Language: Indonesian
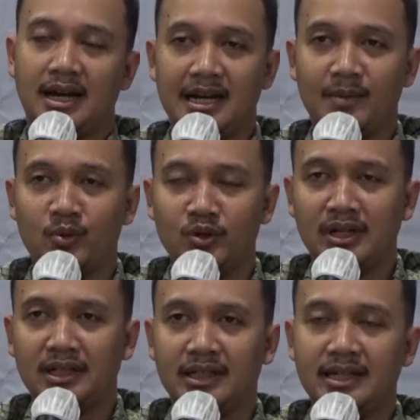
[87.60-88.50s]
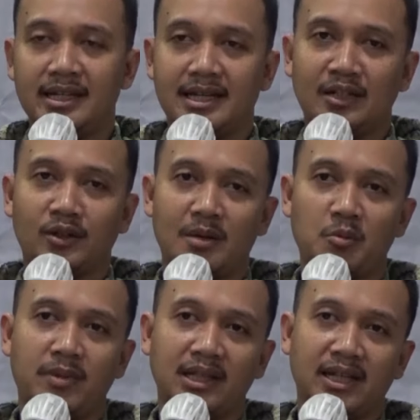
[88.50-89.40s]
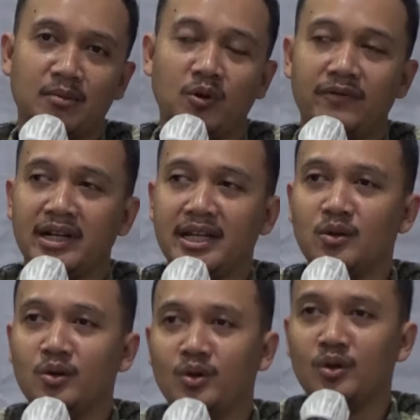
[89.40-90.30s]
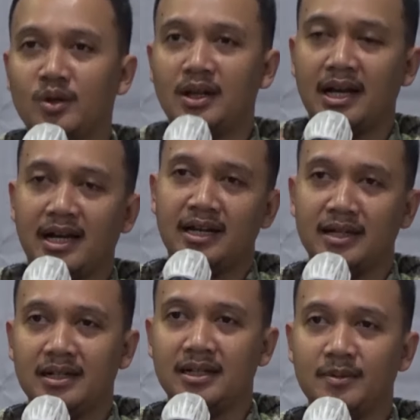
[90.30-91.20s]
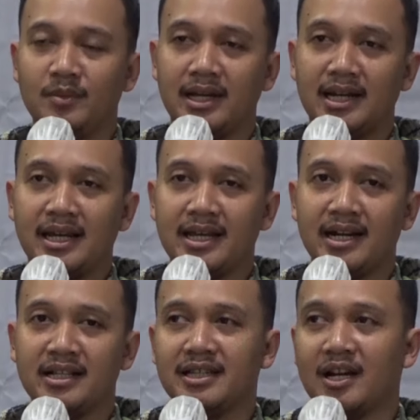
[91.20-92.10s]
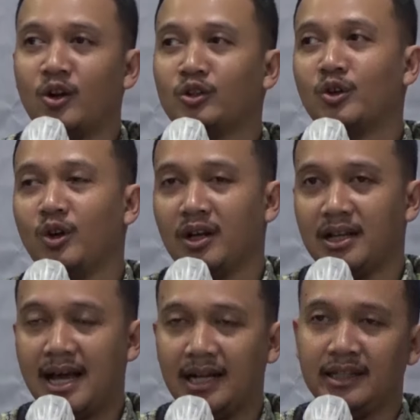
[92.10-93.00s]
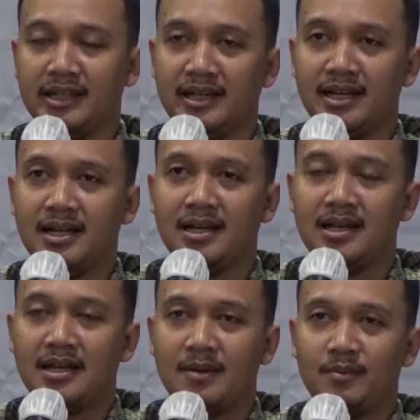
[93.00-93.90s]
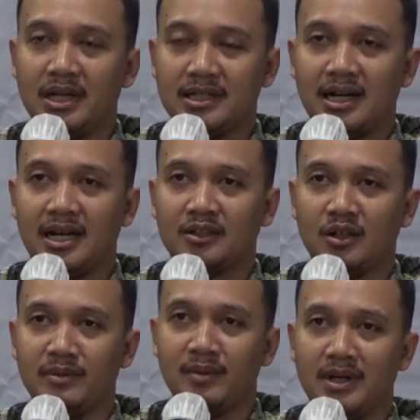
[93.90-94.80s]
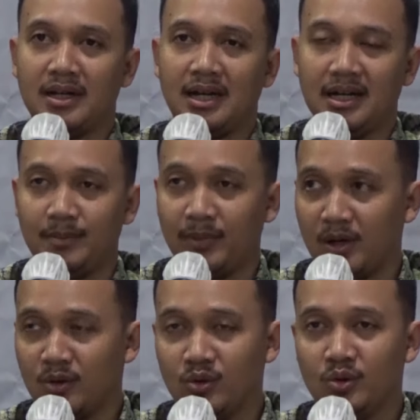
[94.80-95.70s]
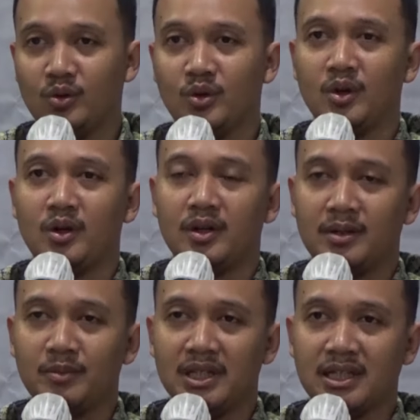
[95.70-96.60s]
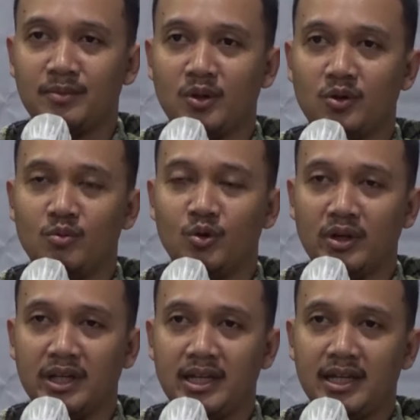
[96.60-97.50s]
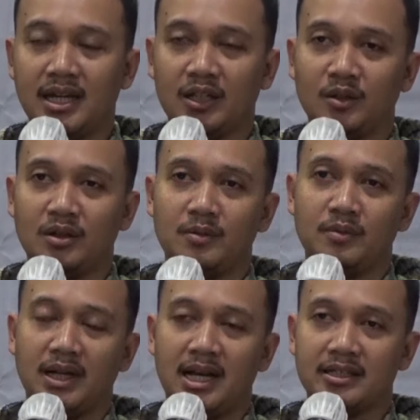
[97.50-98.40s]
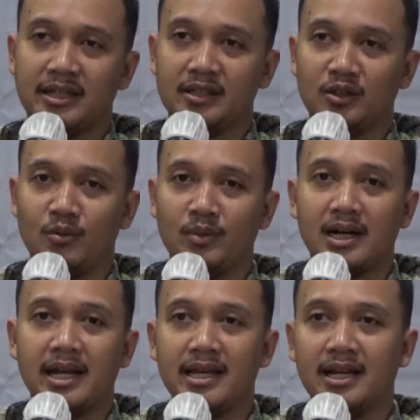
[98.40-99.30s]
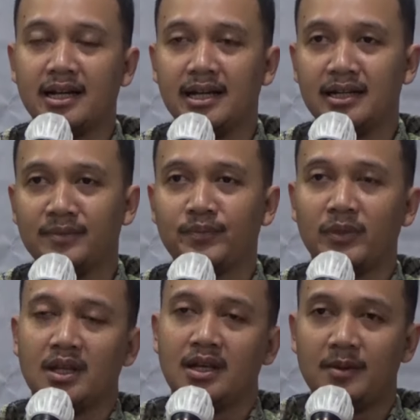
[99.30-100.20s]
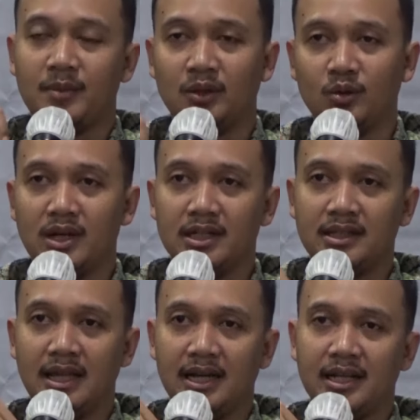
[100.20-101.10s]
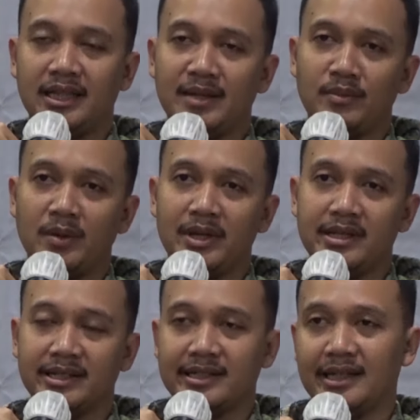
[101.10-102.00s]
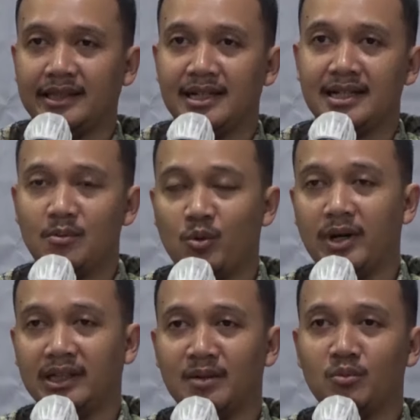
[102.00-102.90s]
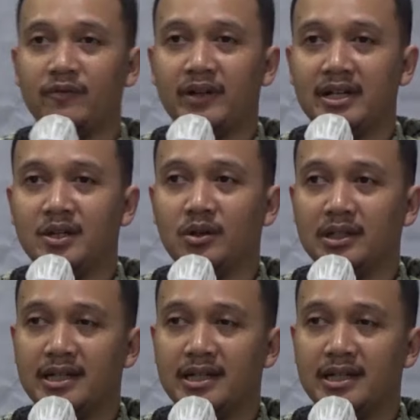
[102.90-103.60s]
Adapun nanti di kantor Kabupaten Boven itu akan diberikan layanan secara on call. Artinya masyarakat kalau memang ada perlu bisa menghubungi atau mengakses nomor layanan petugas dari tim BPJS Kesehatan Kabupaten Boven itu.